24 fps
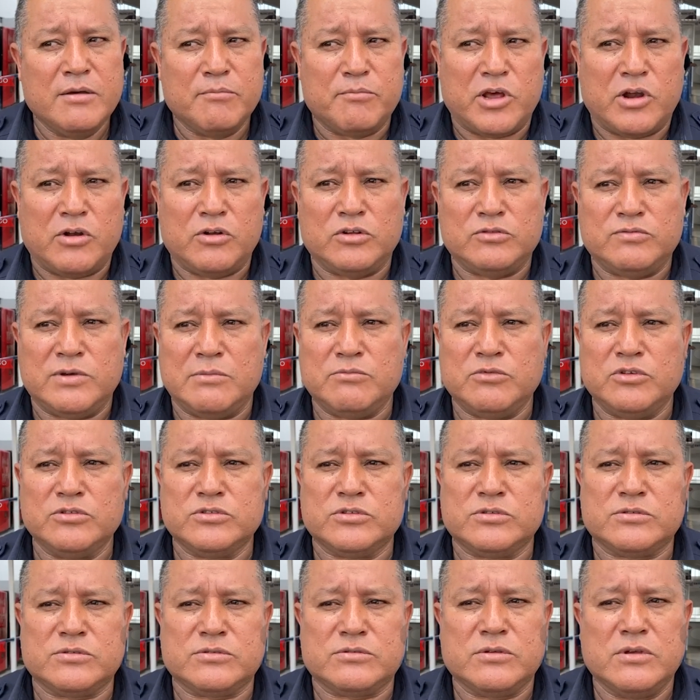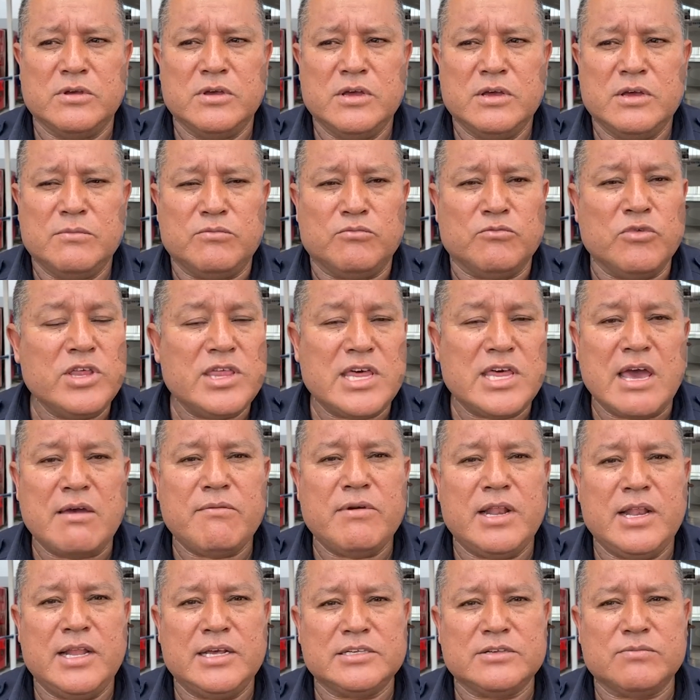pero nos vemos muy
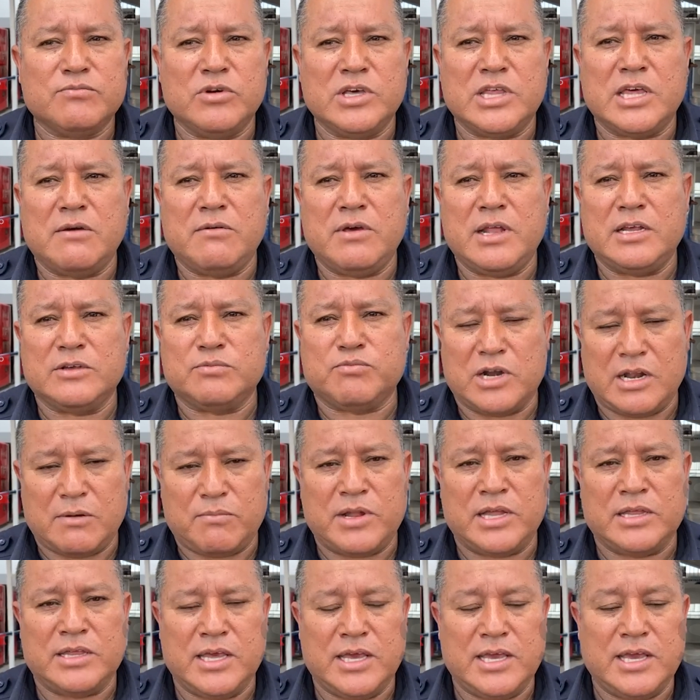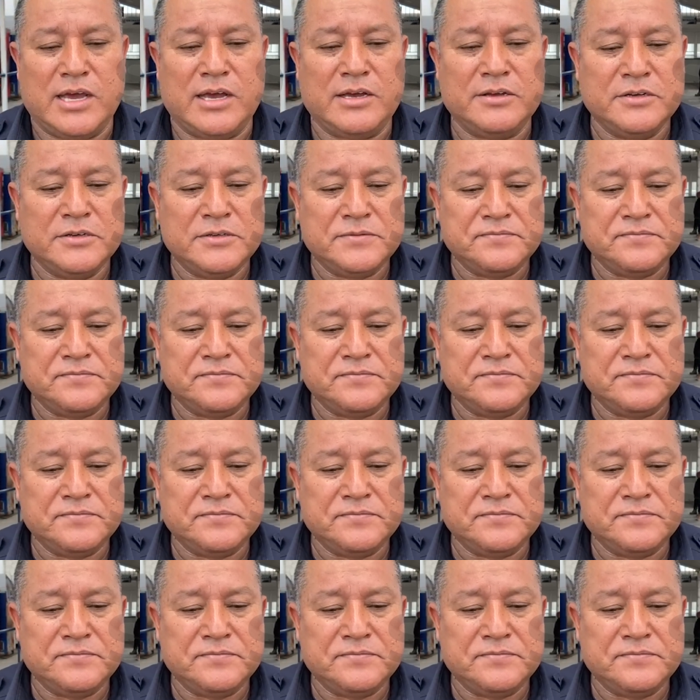débiles, muy débiles por la plantilla.